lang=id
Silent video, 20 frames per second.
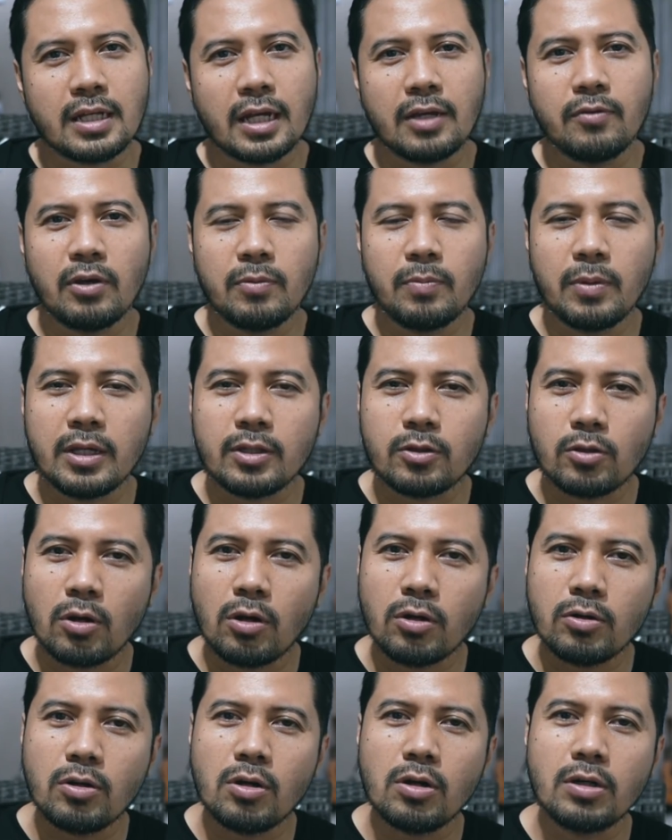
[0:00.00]
Cak IBB,
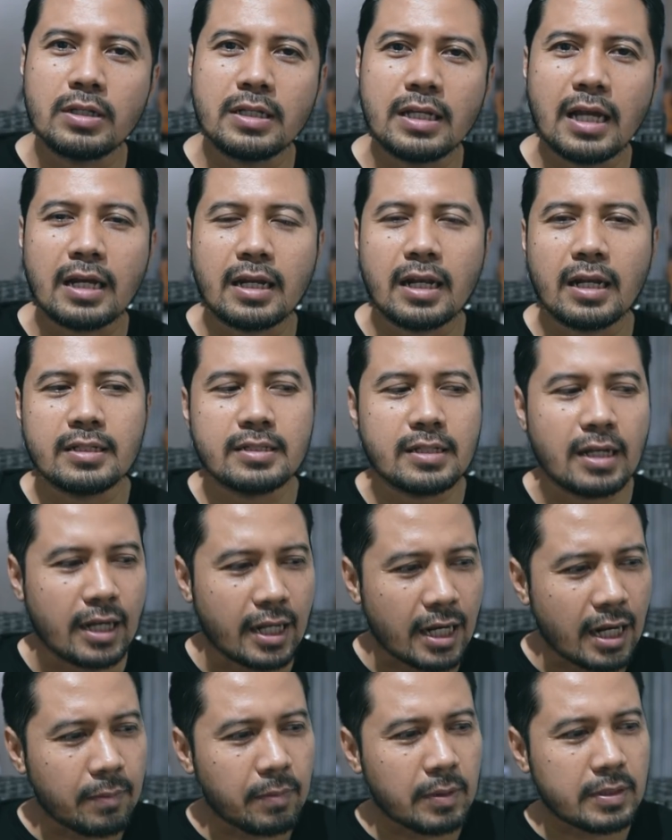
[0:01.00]
tolong dong dianalisa
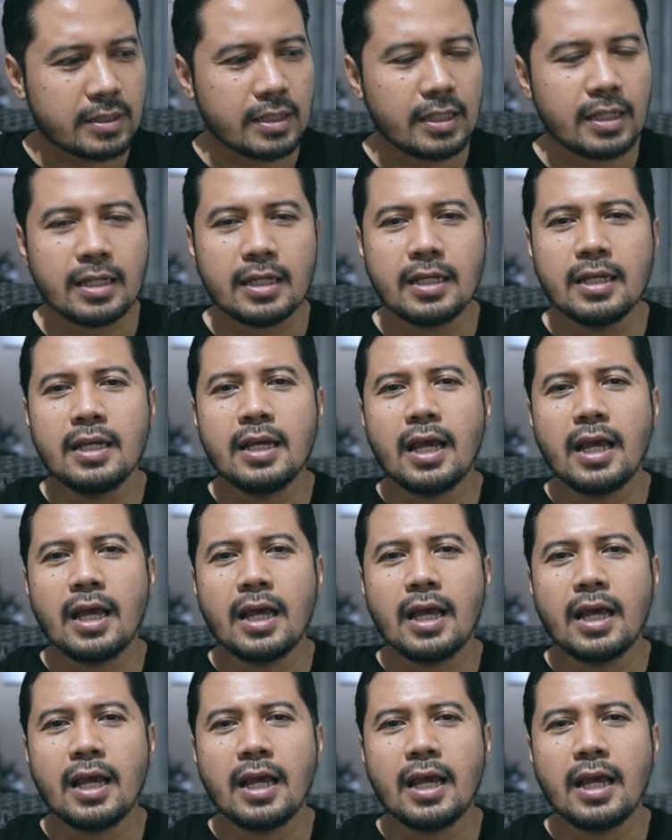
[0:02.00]
kenapa sih